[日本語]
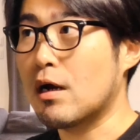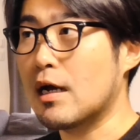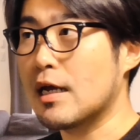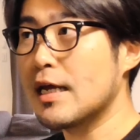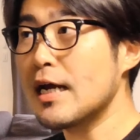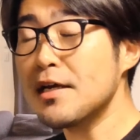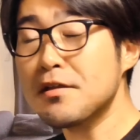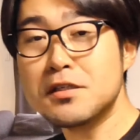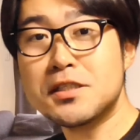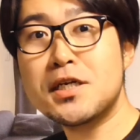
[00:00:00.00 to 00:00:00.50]

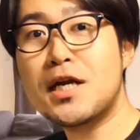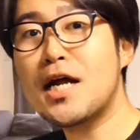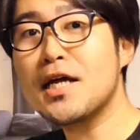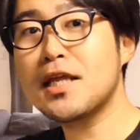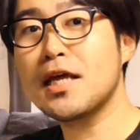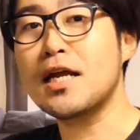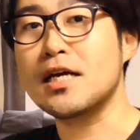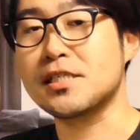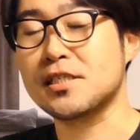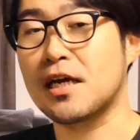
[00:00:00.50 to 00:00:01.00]
意外と知られ
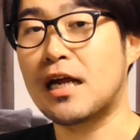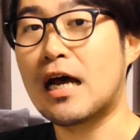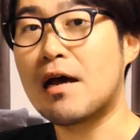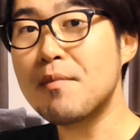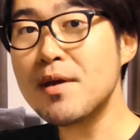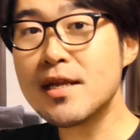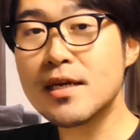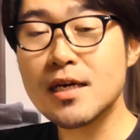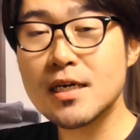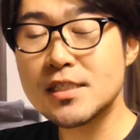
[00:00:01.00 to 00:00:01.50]
てないですけど
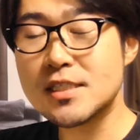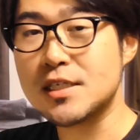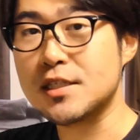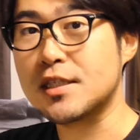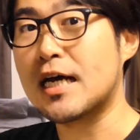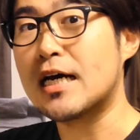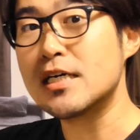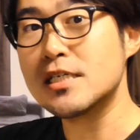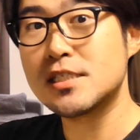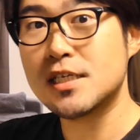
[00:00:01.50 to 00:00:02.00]
アメリカ人
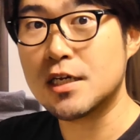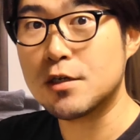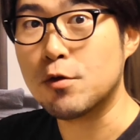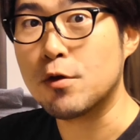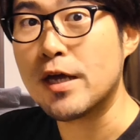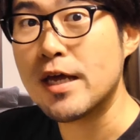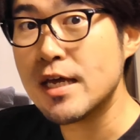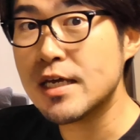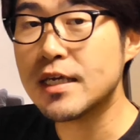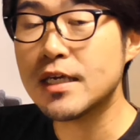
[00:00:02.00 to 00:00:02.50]
男性の
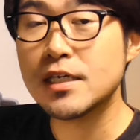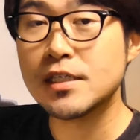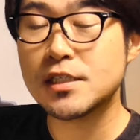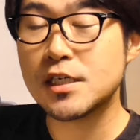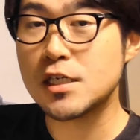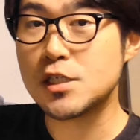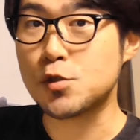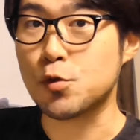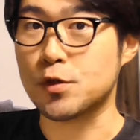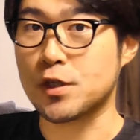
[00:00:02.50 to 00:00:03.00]
平均
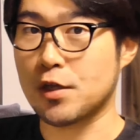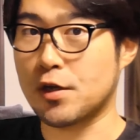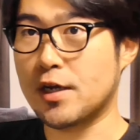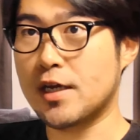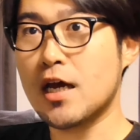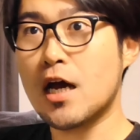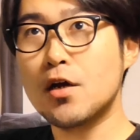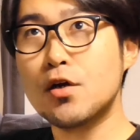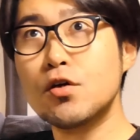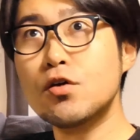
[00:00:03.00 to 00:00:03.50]
身長っていう
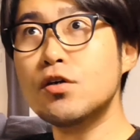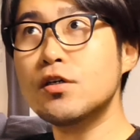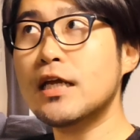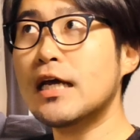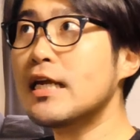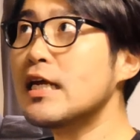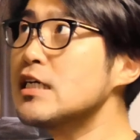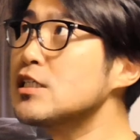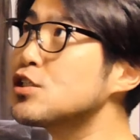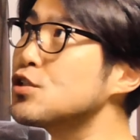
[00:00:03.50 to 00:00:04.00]
のは
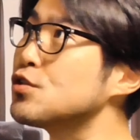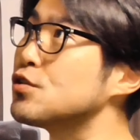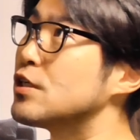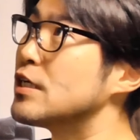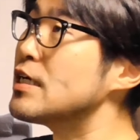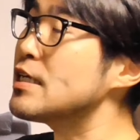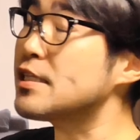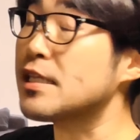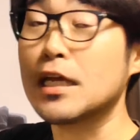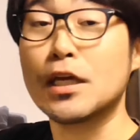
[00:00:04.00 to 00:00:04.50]

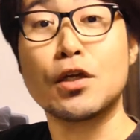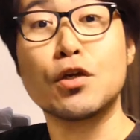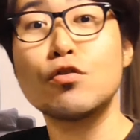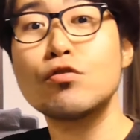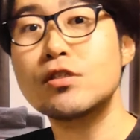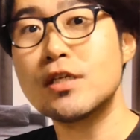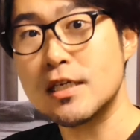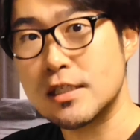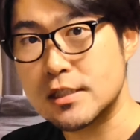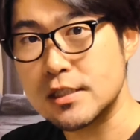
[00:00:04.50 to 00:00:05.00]

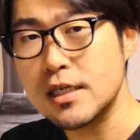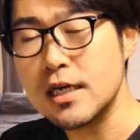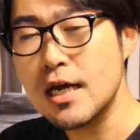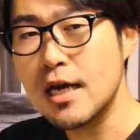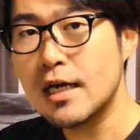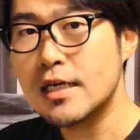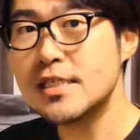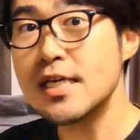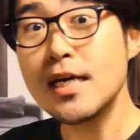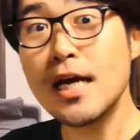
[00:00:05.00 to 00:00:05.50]

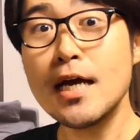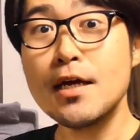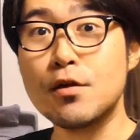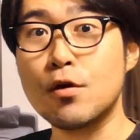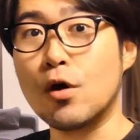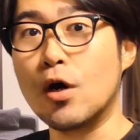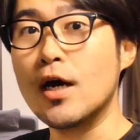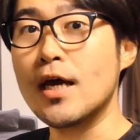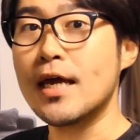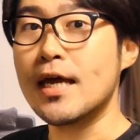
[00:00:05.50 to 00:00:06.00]
171.9cm、 世界
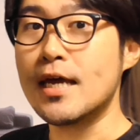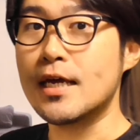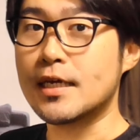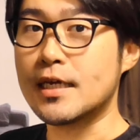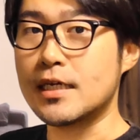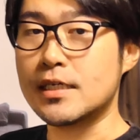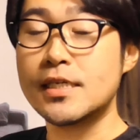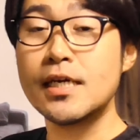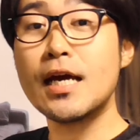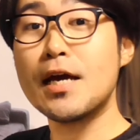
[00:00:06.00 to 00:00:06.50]
の
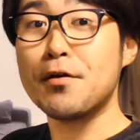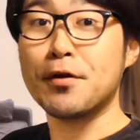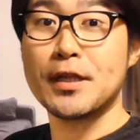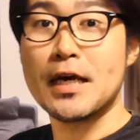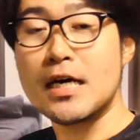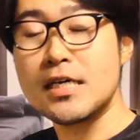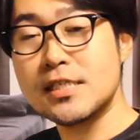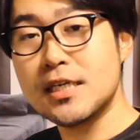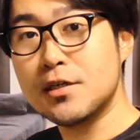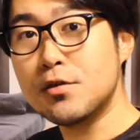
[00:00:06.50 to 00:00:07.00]

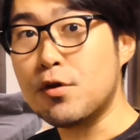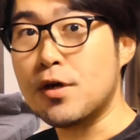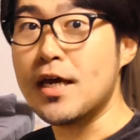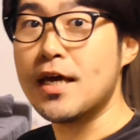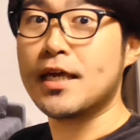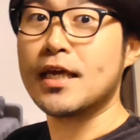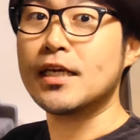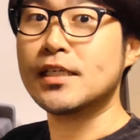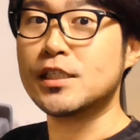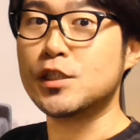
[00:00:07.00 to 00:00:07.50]
男性の
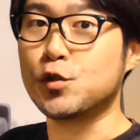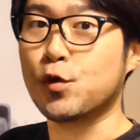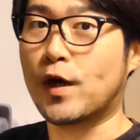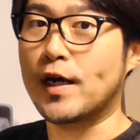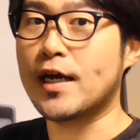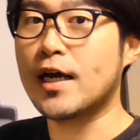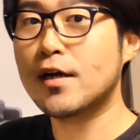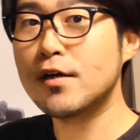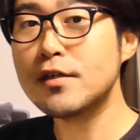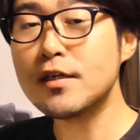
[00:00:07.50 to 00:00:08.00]
平均身長が
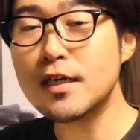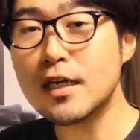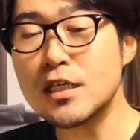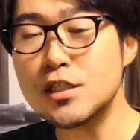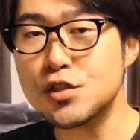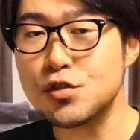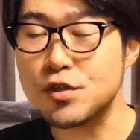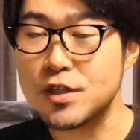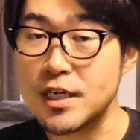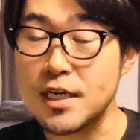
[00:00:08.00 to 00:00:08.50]

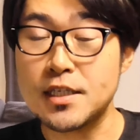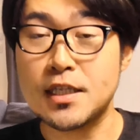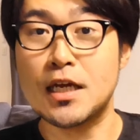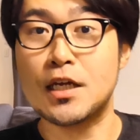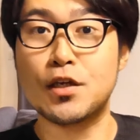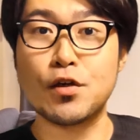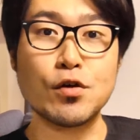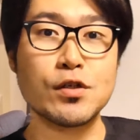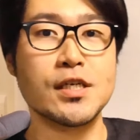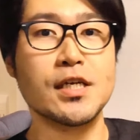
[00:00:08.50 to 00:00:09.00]

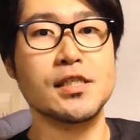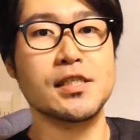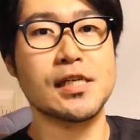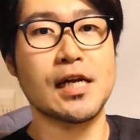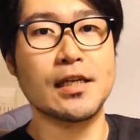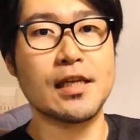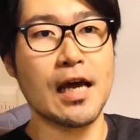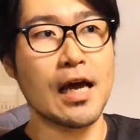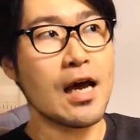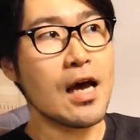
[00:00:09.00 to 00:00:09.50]
172.9cm
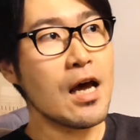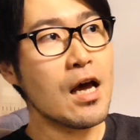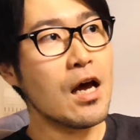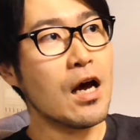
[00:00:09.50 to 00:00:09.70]
なんで